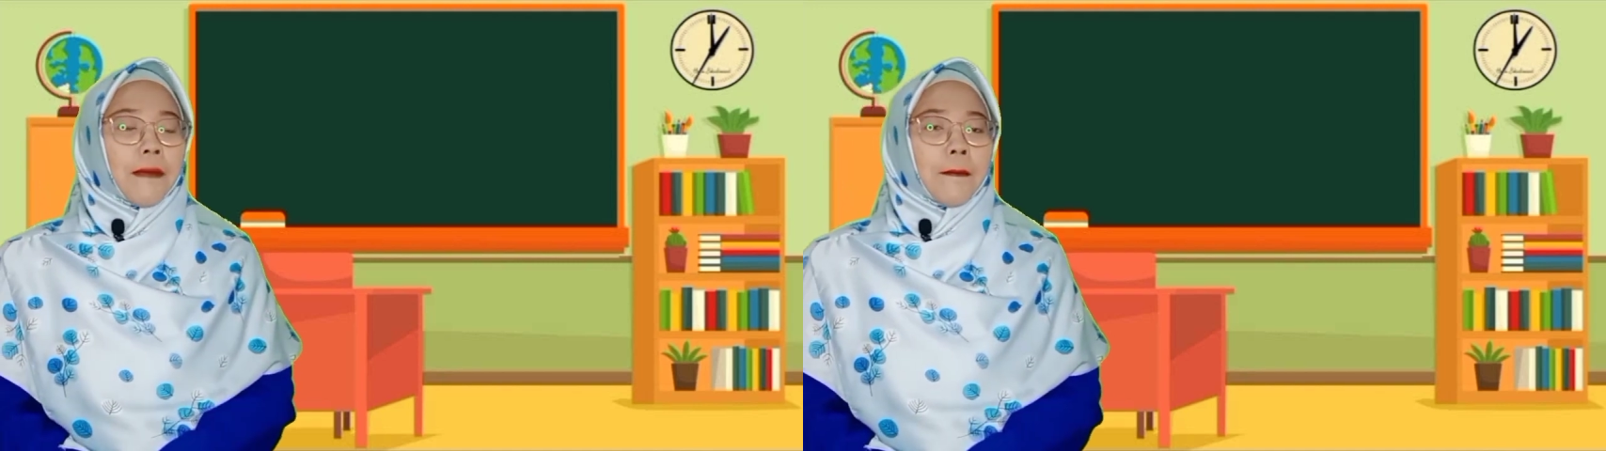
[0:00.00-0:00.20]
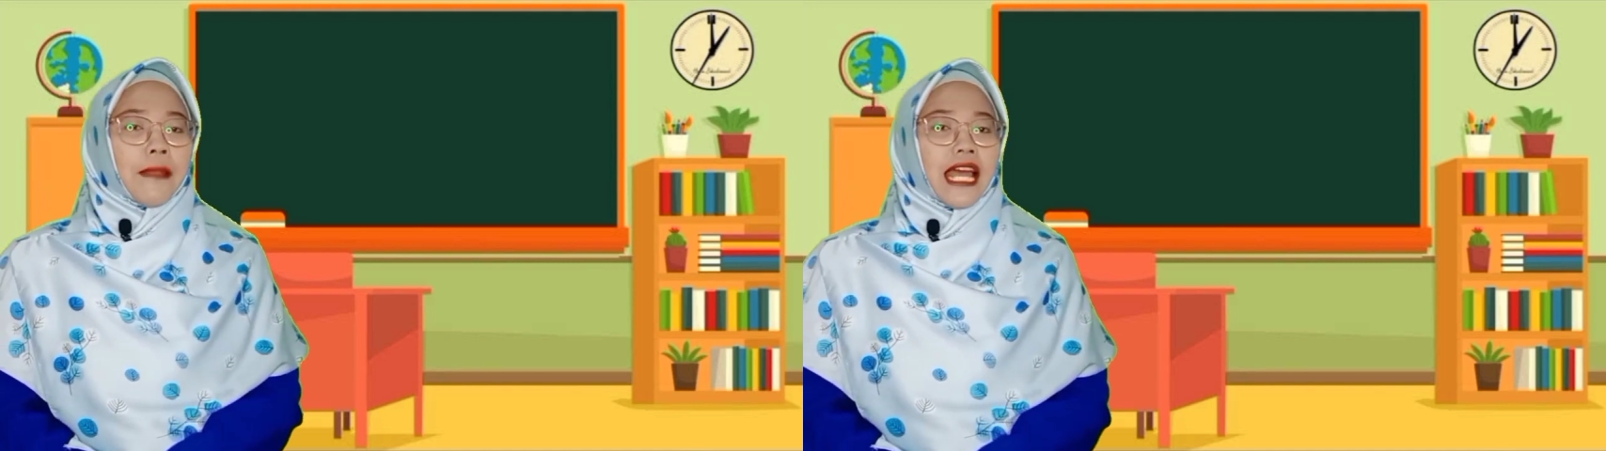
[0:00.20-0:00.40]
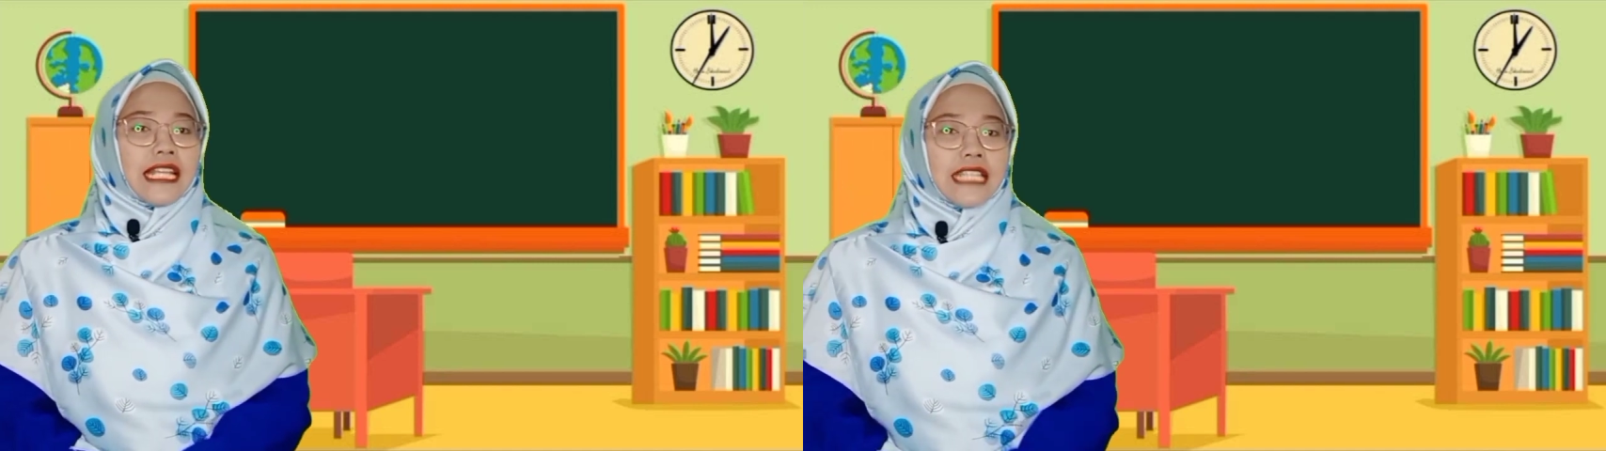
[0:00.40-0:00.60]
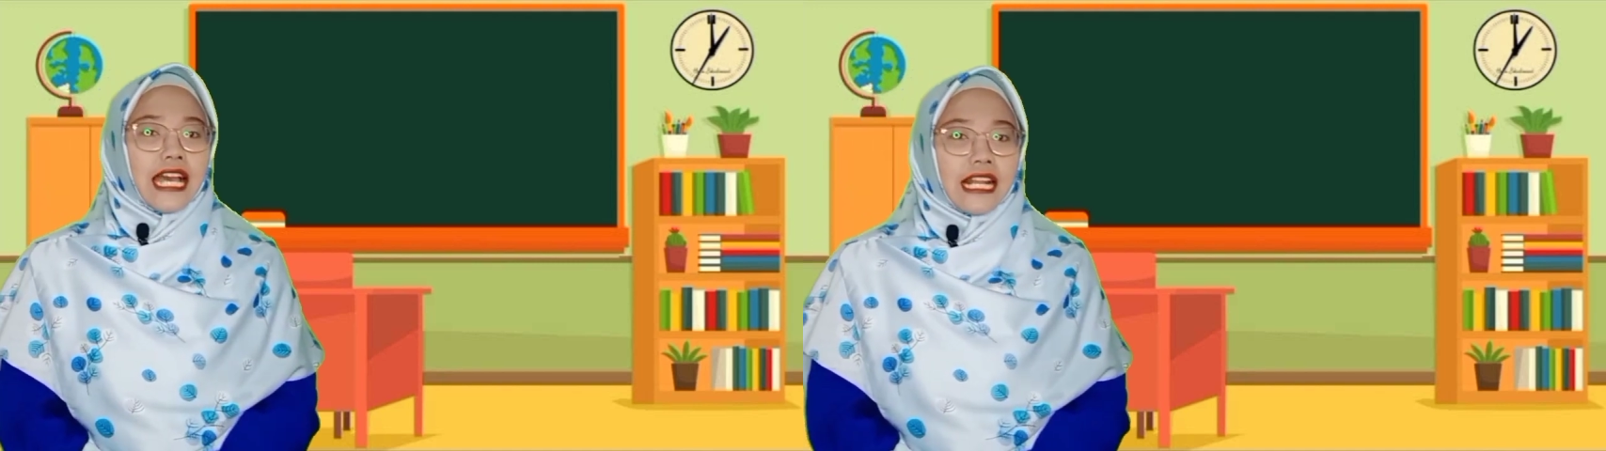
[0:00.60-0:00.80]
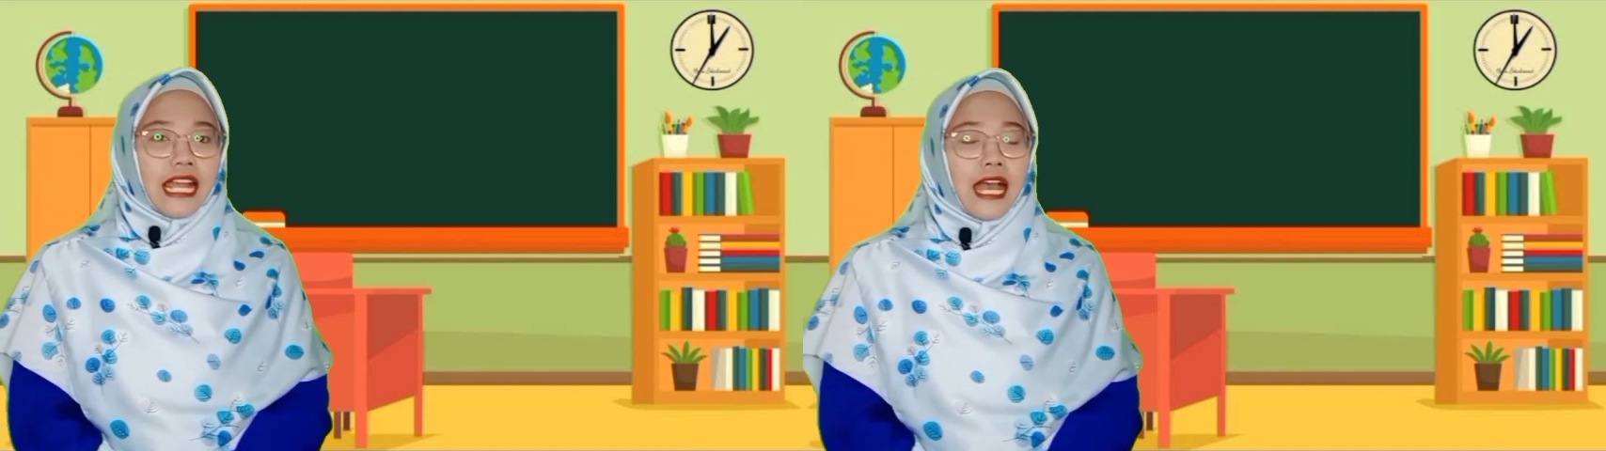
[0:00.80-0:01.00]

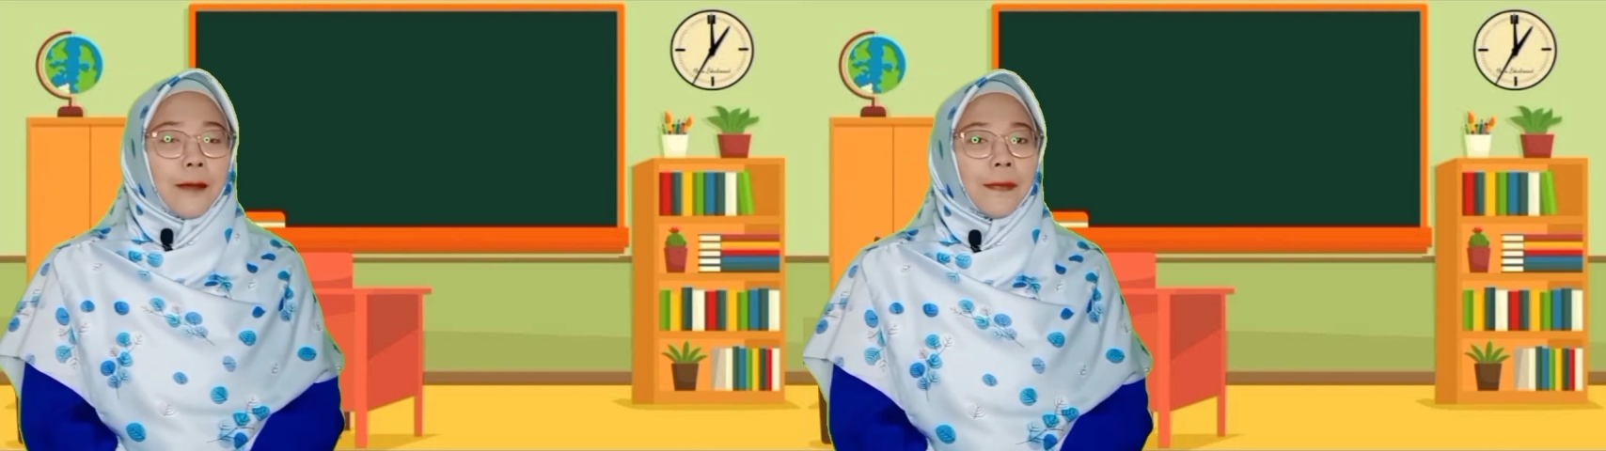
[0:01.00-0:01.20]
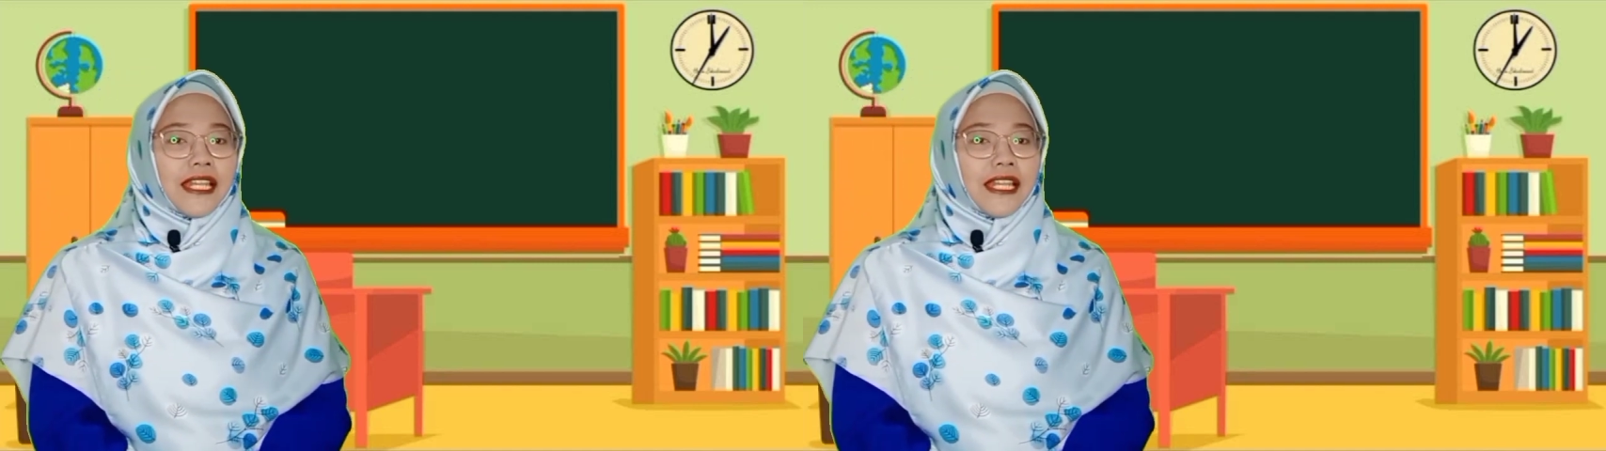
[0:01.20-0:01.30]
pembelajaran